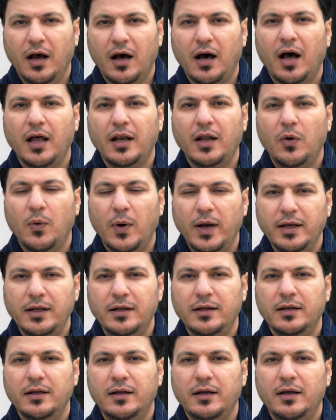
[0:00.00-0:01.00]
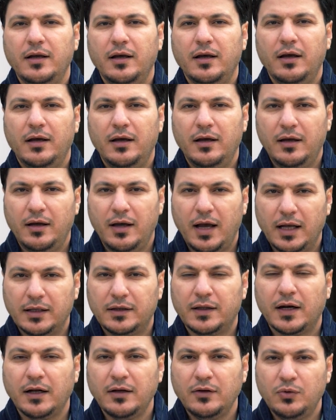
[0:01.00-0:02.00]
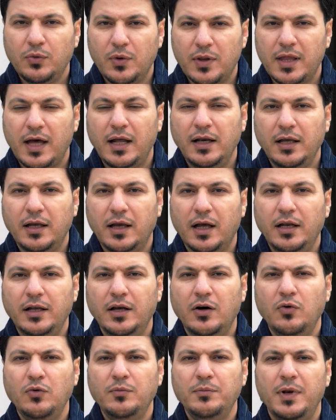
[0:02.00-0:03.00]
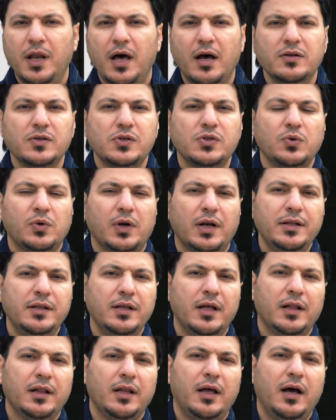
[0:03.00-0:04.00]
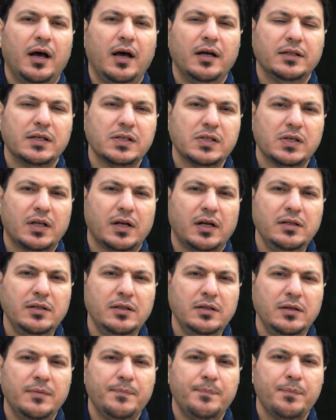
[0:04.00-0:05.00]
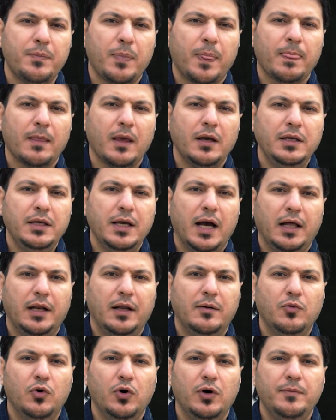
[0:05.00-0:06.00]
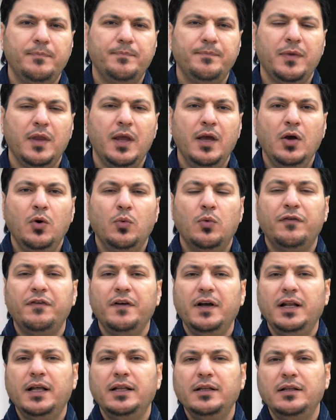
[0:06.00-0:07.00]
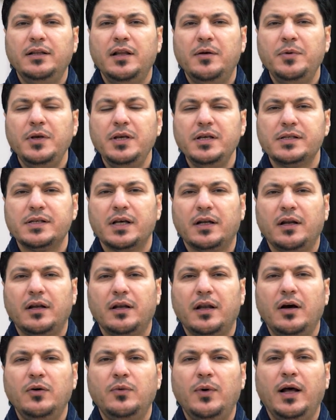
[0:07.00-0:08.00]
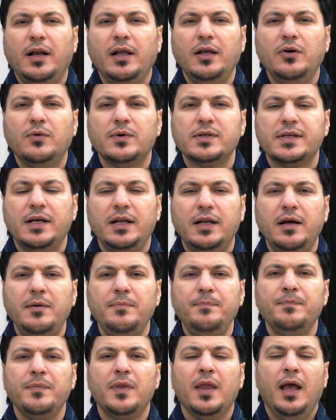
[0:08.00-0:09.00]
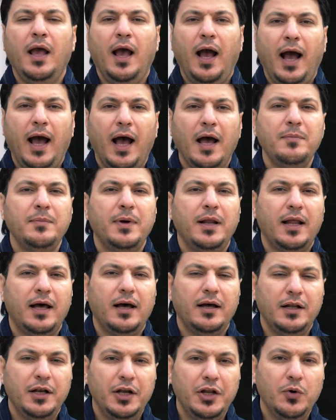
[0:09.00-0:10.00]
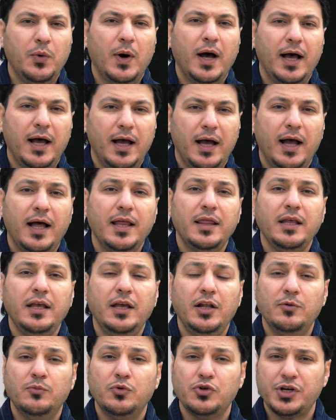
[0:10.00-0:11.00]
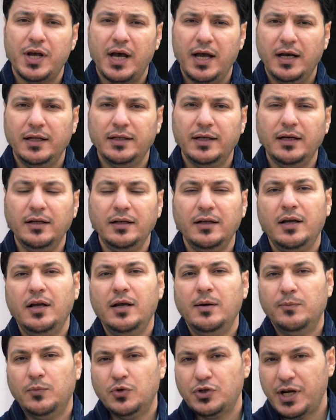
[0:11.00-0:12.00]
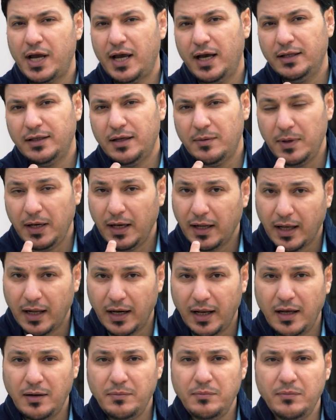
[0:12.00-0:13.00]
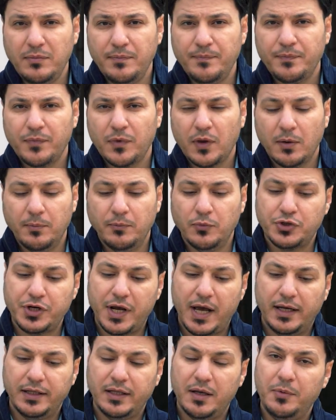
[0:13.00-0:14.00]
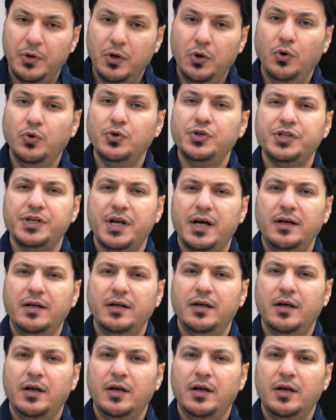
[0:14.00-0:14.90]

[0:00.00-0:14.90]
قال وان آه، ادركت ذلك اليوم لانصرن الله نصرا يعلمه وفعلا النبي صلى الله عليه وسلم حمل لواء هذه المجاهده مجاهده بالكلام مجاهده بالحجه